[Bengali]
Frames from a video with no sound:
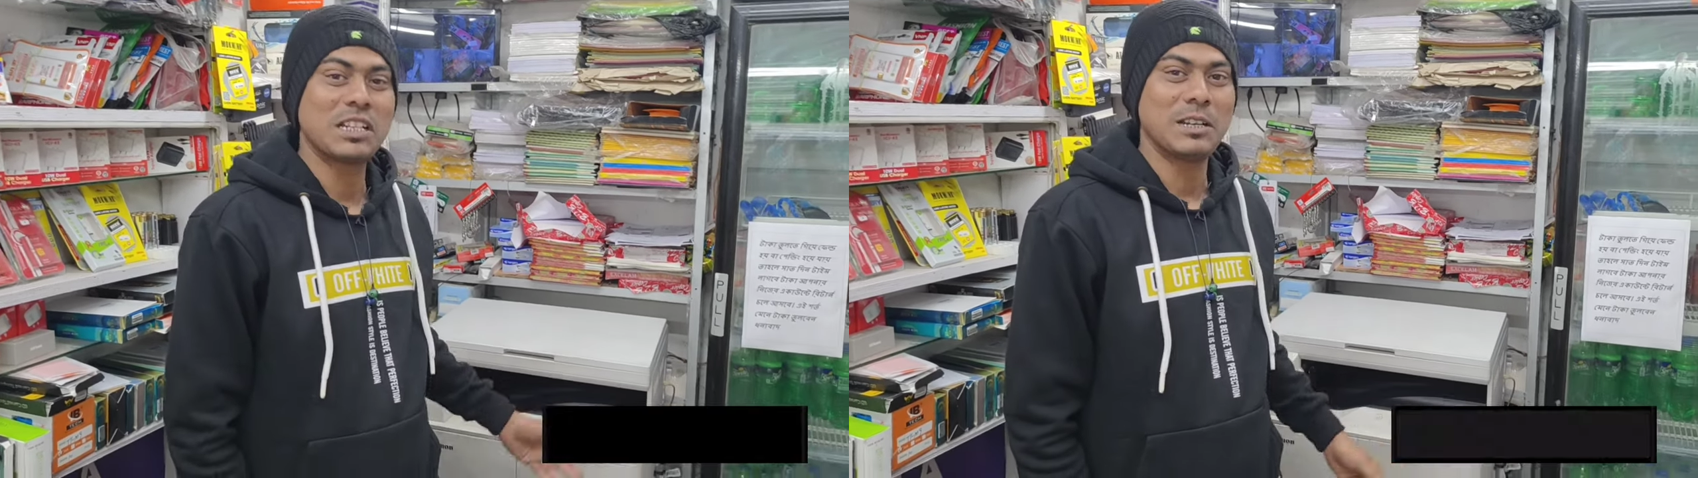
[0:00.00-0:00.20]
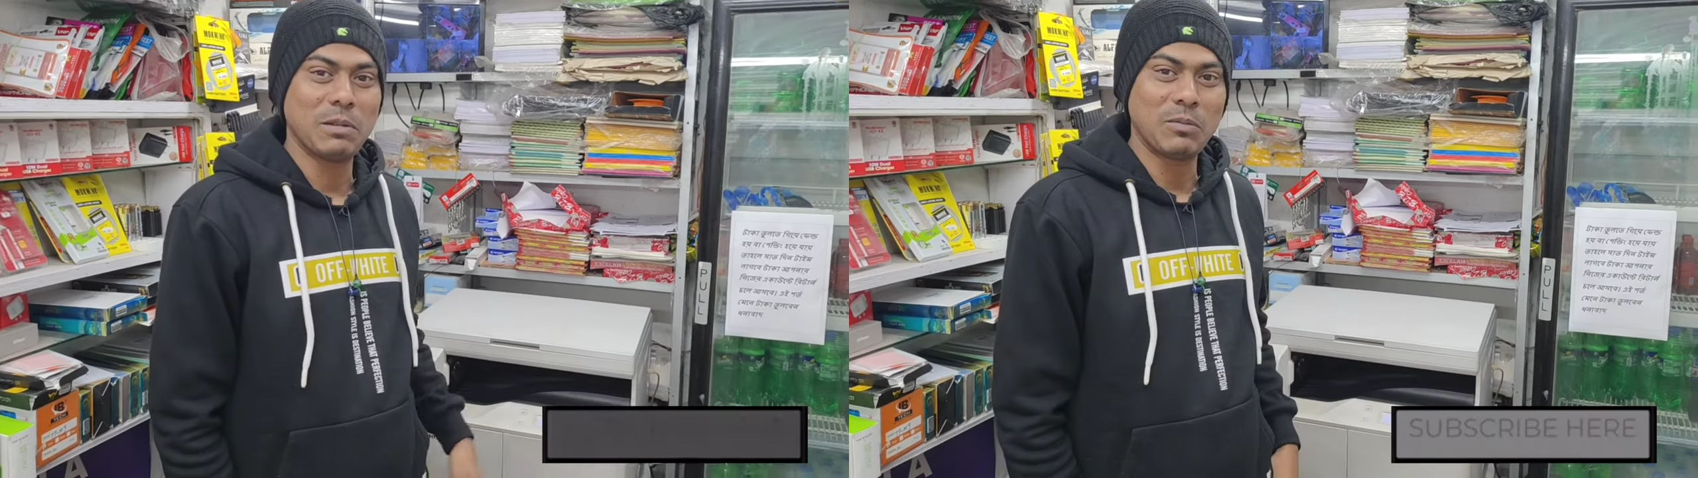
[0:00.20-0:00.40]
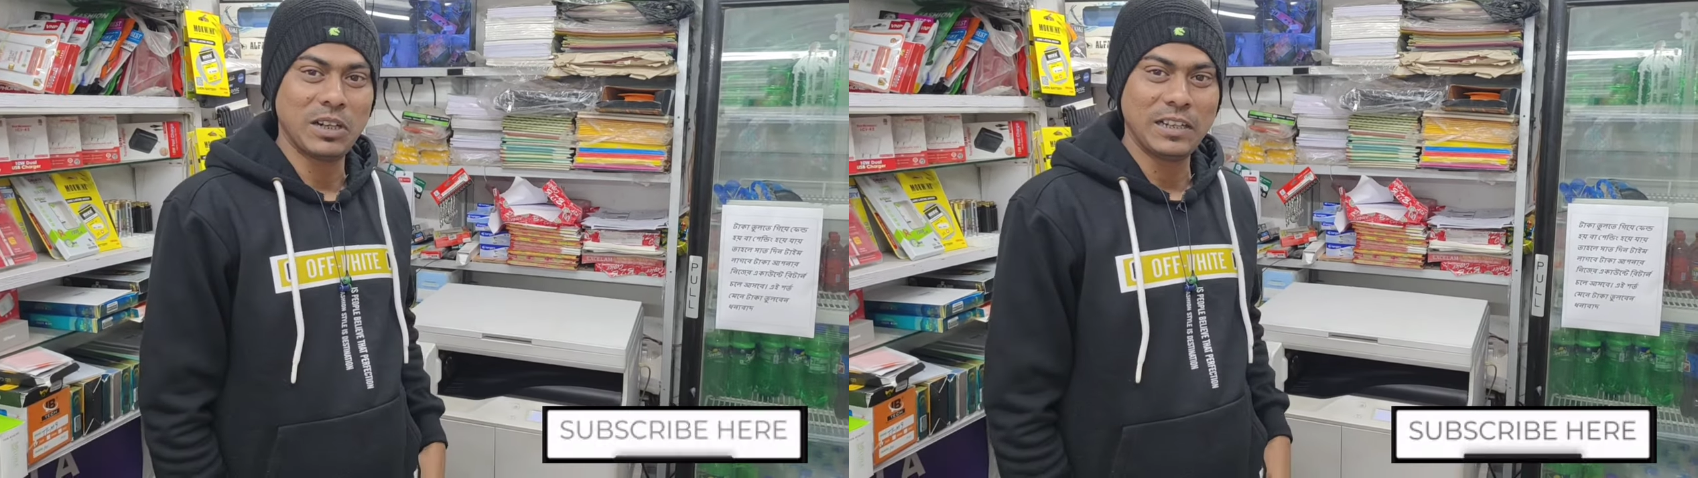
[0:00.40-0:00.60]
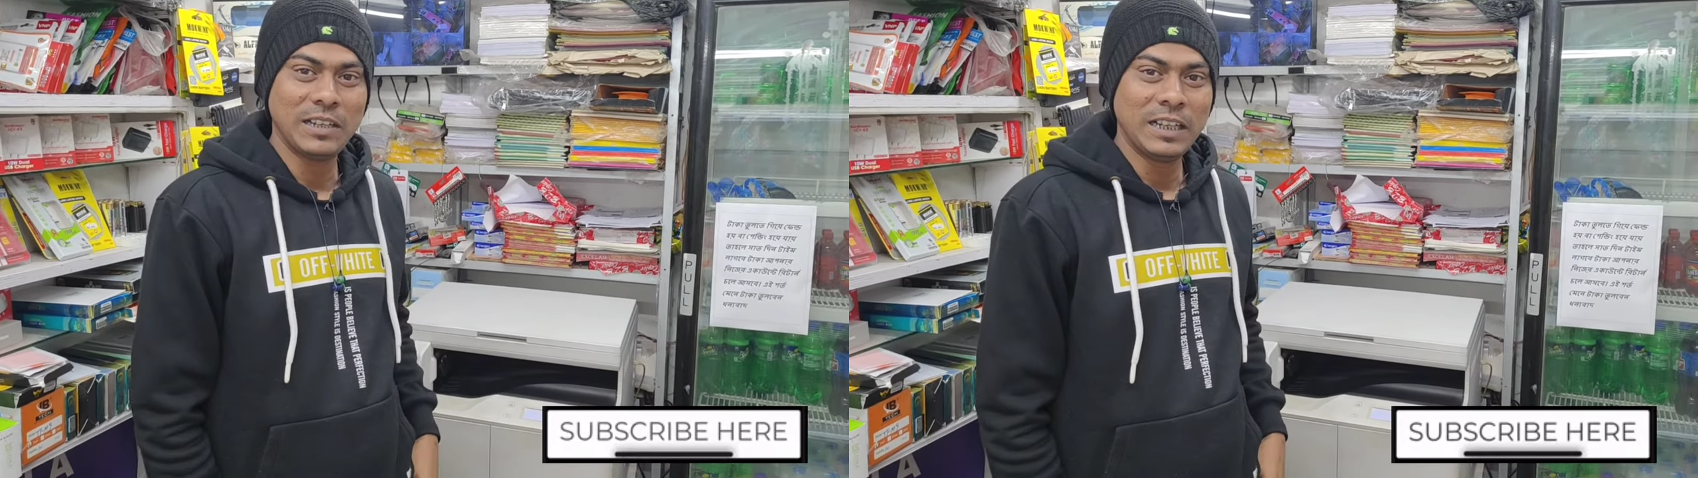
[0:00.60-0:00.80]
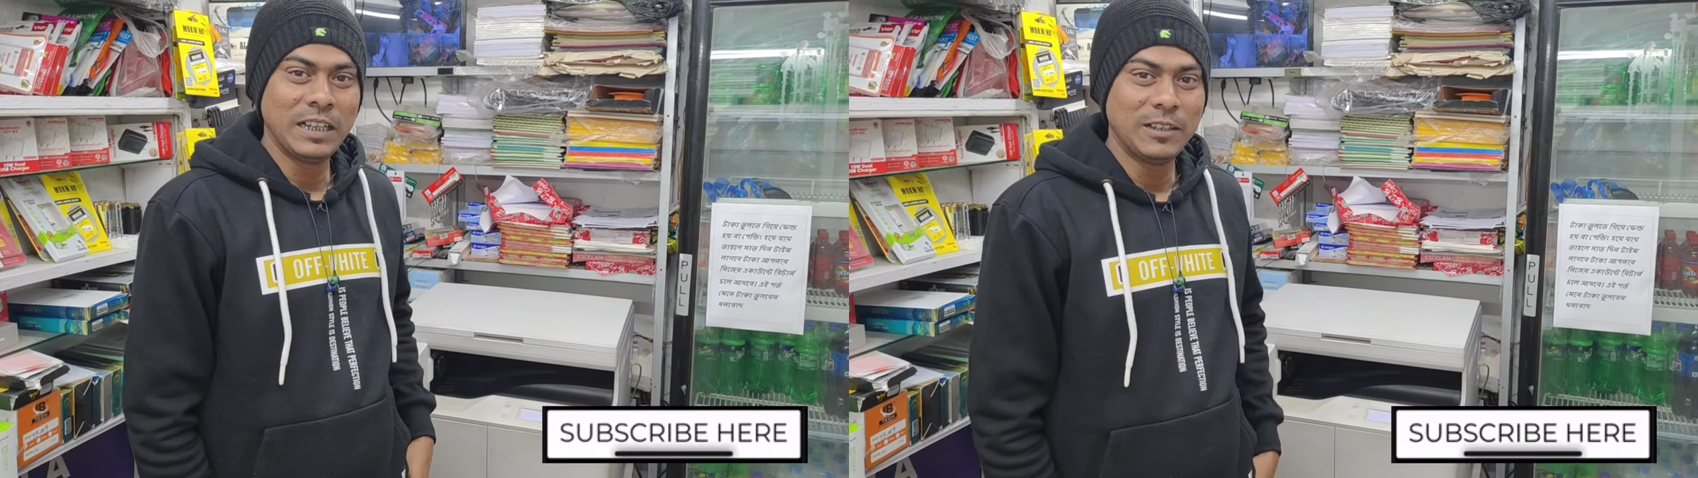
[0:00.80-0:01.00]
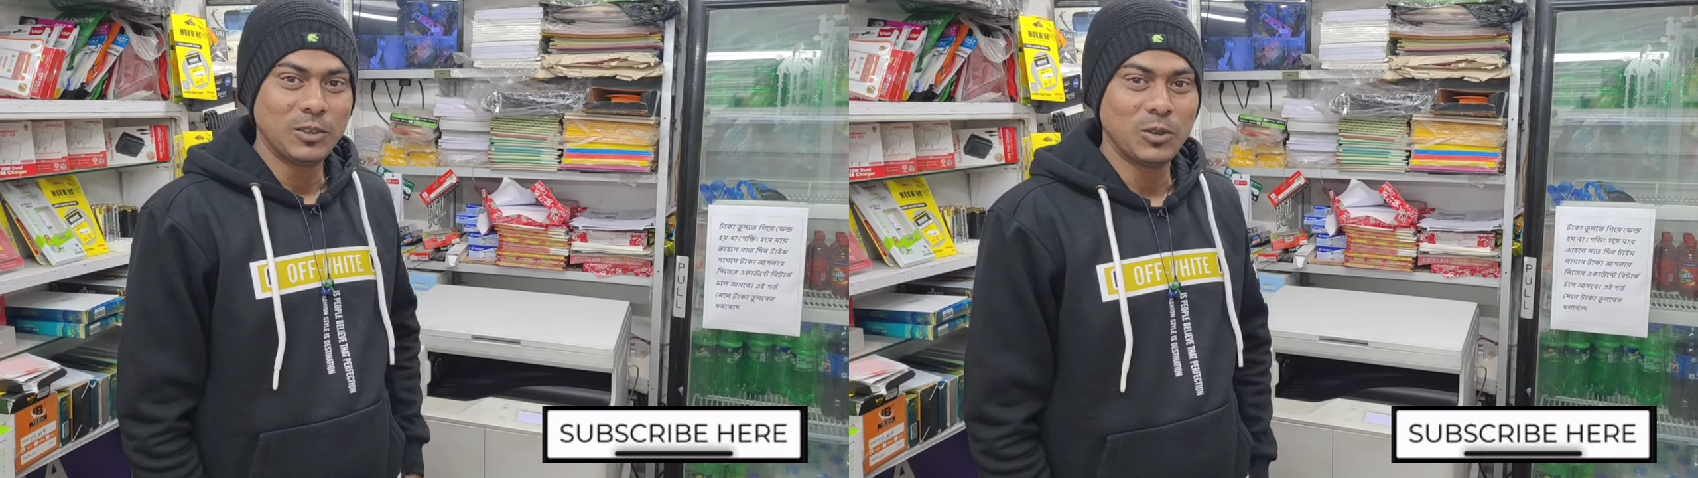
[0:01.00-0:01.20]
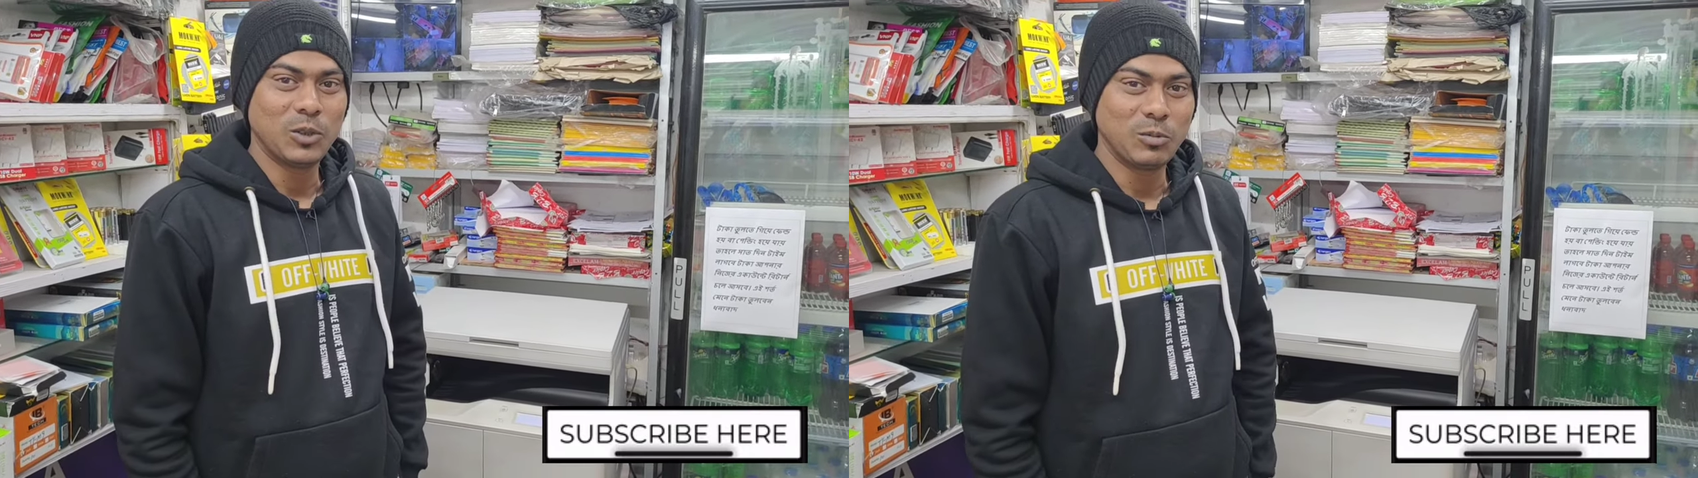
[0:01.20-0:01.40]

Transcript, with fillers: মেশিনের ব্যাপারে তো